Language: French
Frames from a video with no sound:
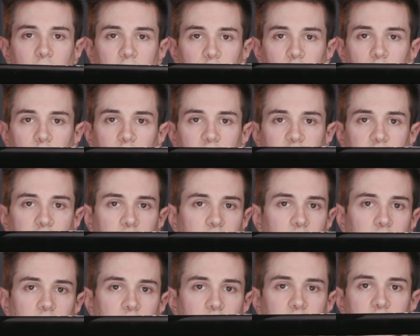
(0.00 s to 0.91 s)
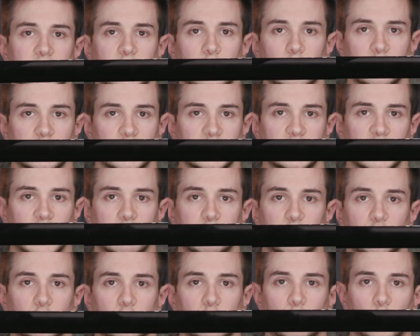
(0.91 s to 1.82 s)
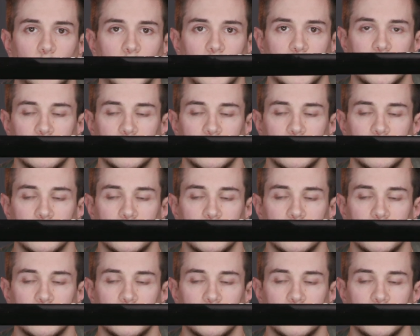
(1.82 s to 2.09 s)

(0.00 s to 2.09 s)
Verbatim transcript: la gueule parce que sinon ça sert absolument à